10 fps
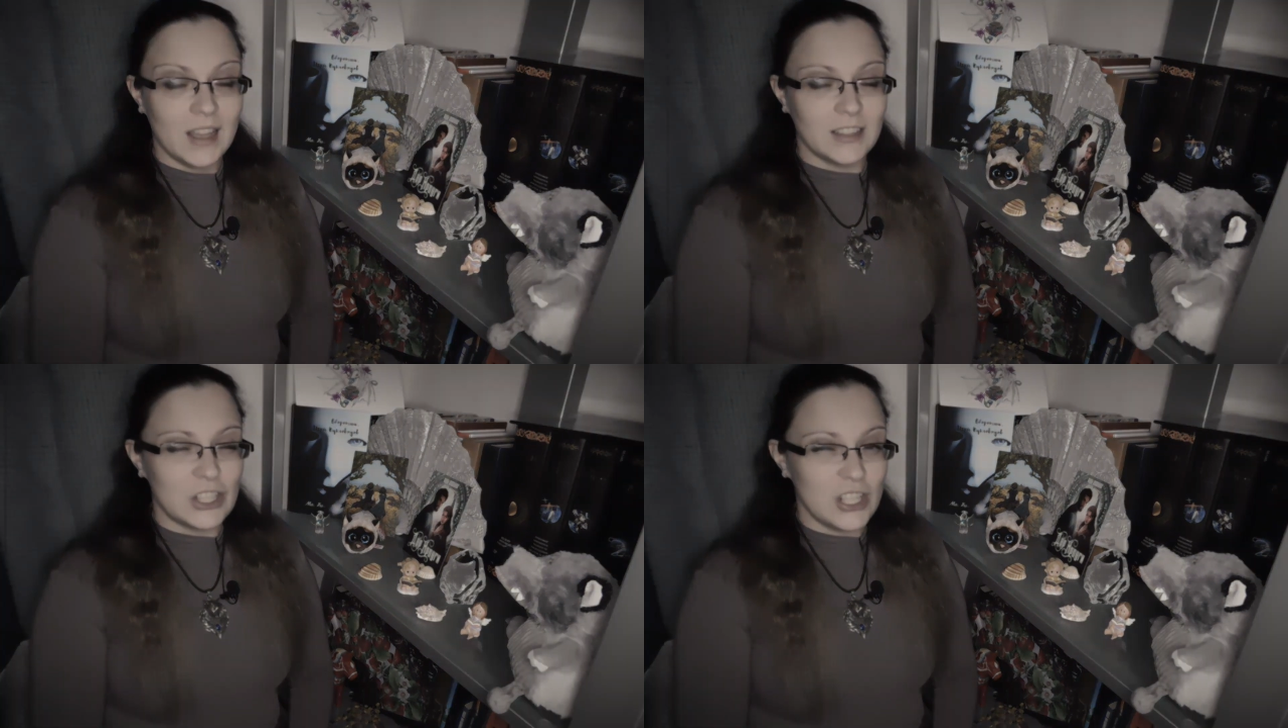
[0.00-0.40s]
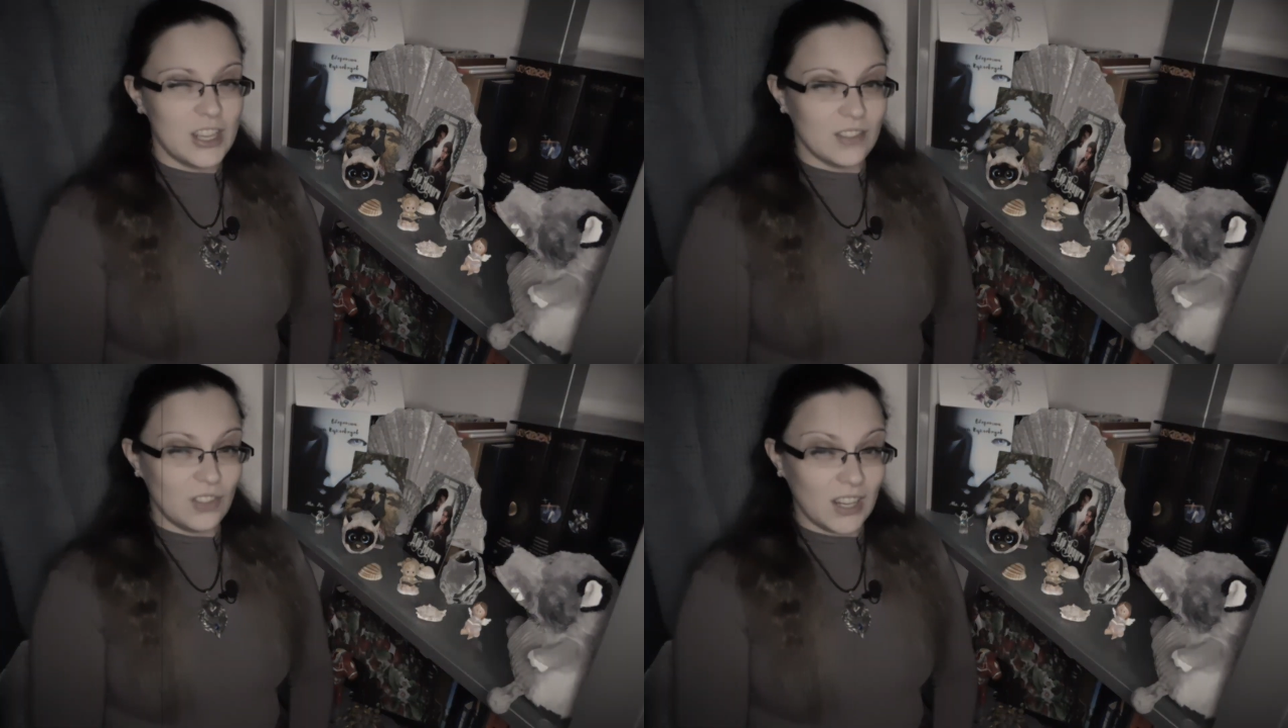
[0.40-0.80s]

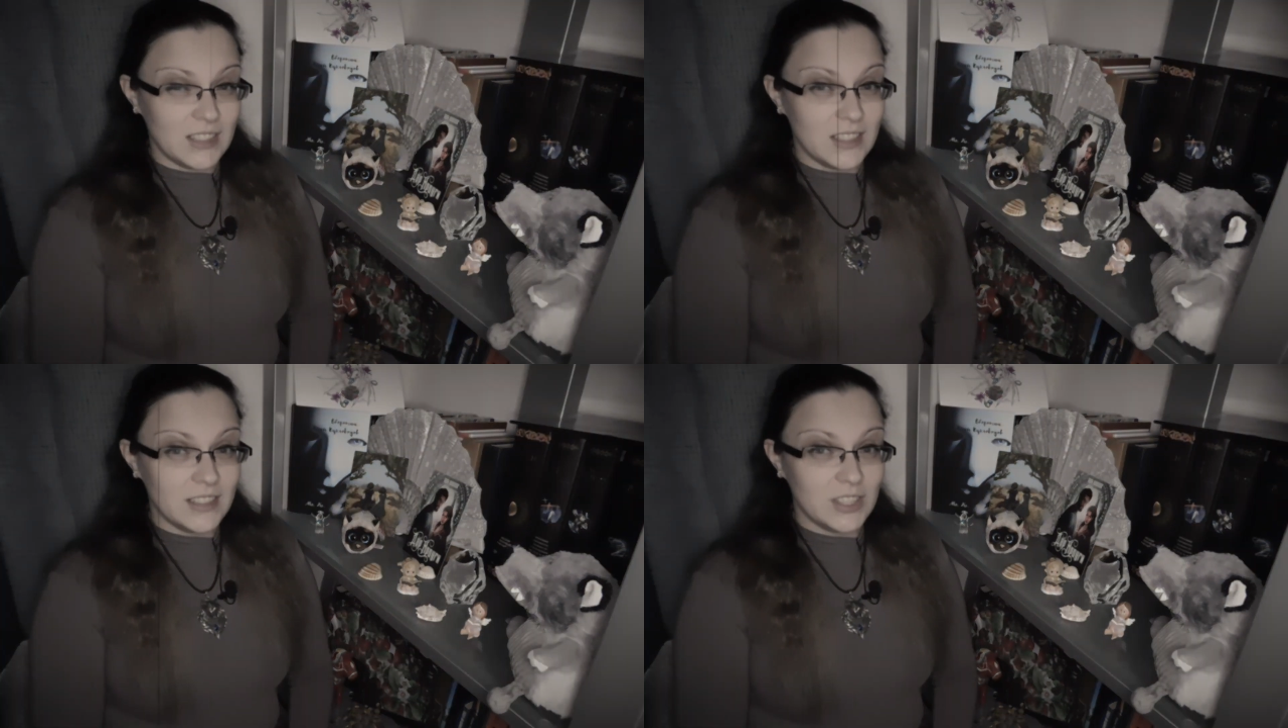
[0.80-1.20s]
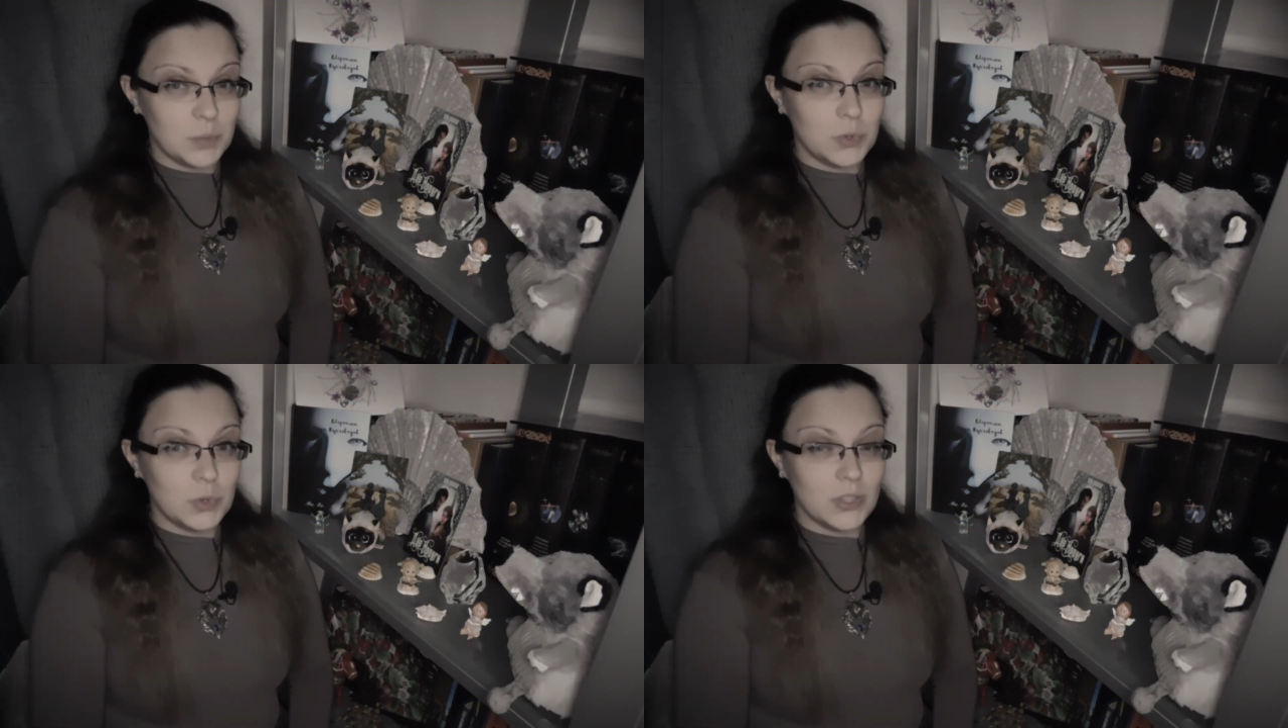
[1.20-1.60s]
Точнее, выходить они
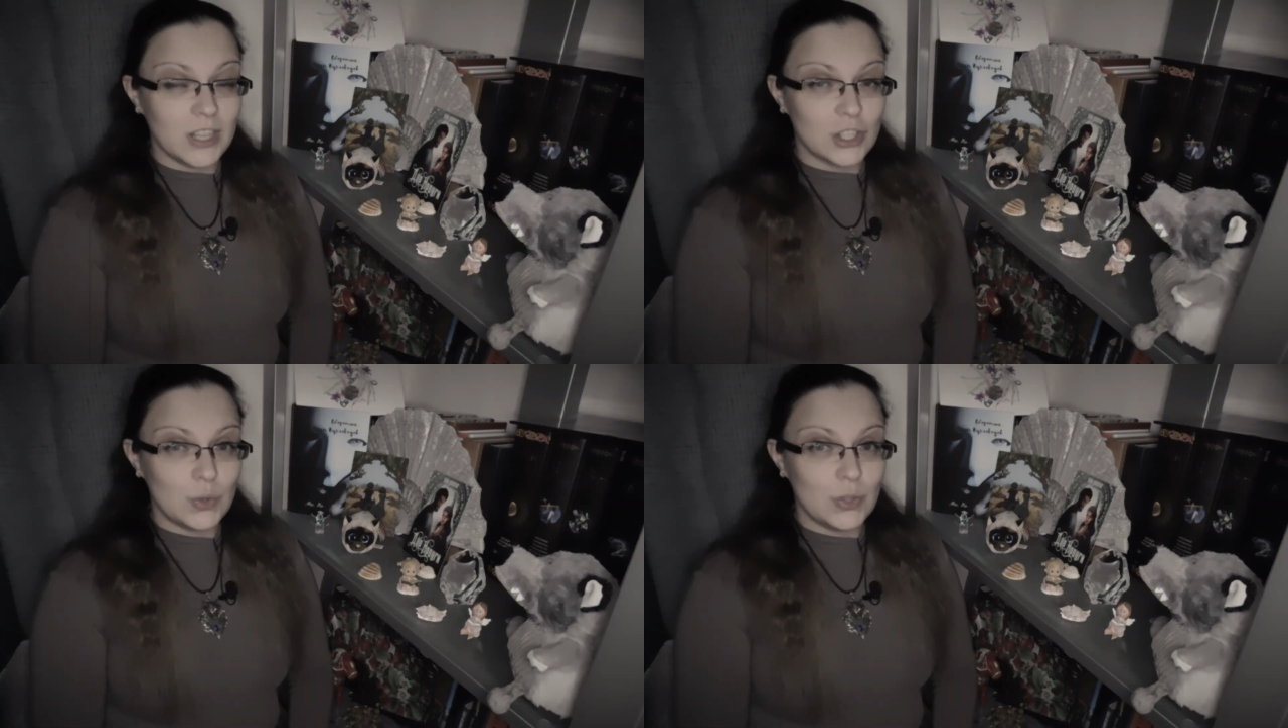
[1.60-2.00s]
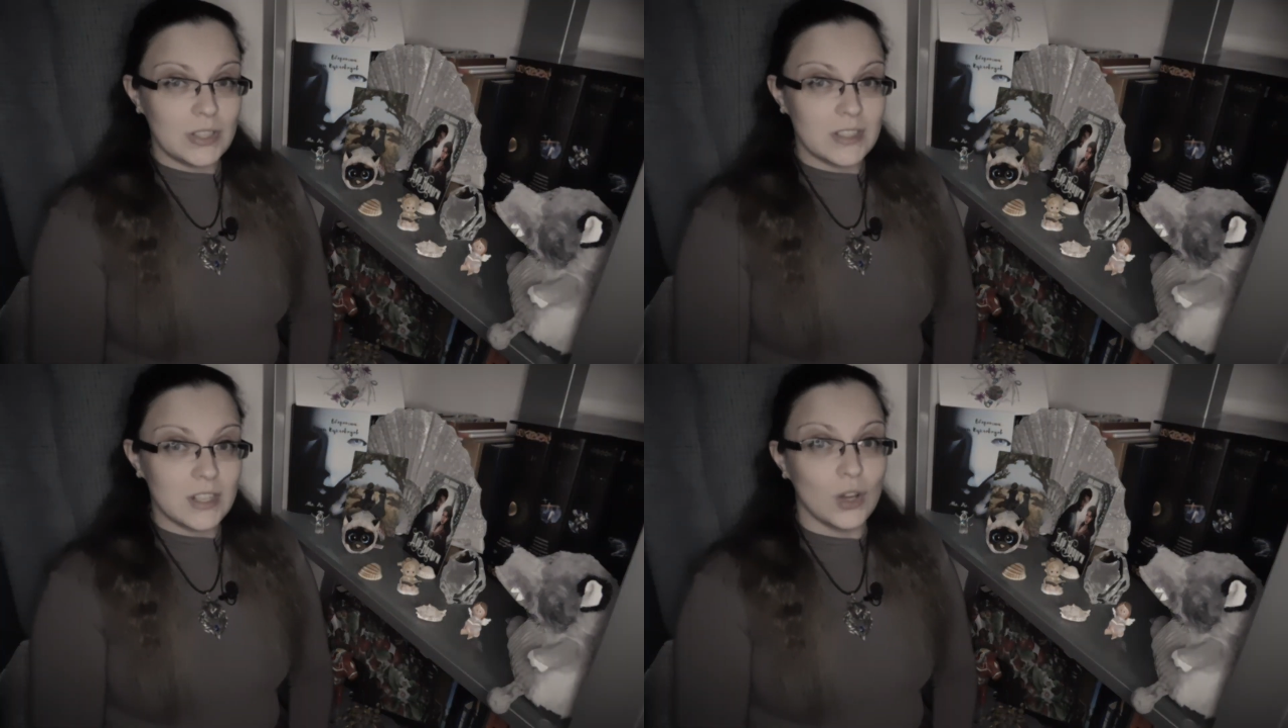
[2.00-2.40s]
будут каждую
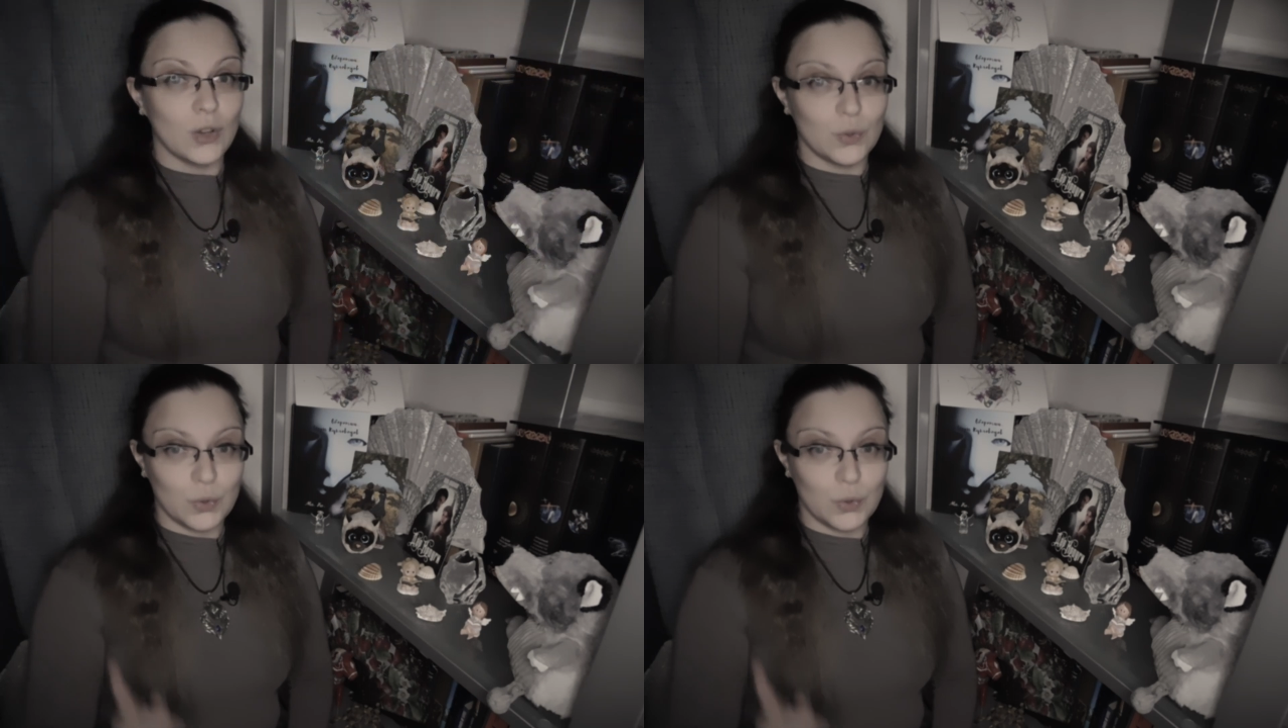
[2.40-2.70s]
неделю